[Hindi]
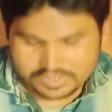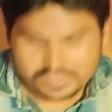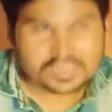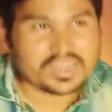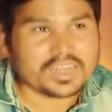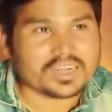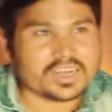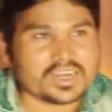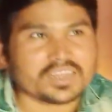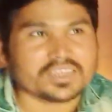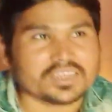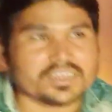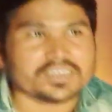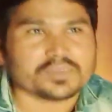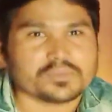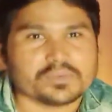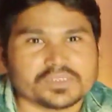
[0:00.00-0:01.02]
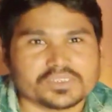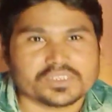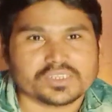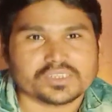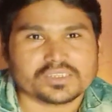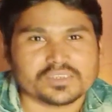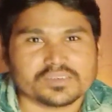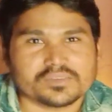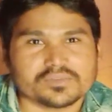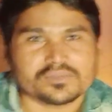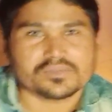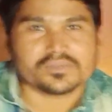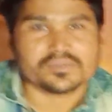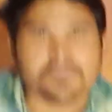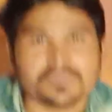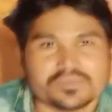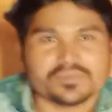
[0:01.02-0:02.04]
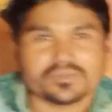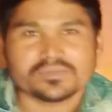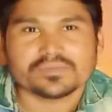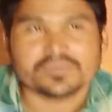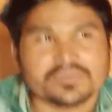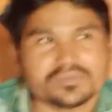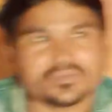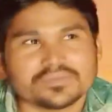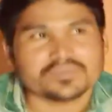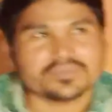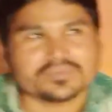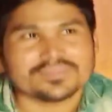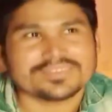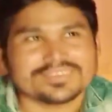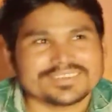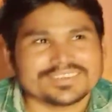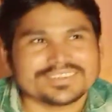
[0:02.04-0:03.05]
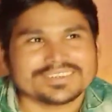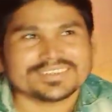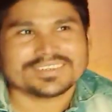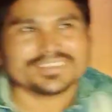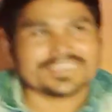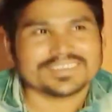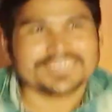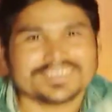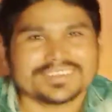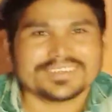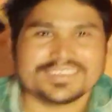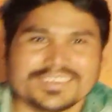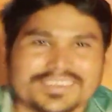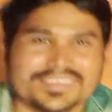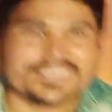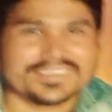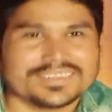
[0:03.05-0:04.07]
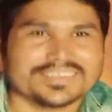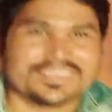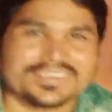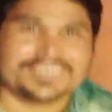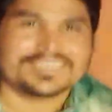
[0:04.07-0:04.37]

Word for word: आधा घंटा फिर चलता हूँ हमें को दो तीन घंटा लग जाएगा दो घंटे लग जाएगा हम्म,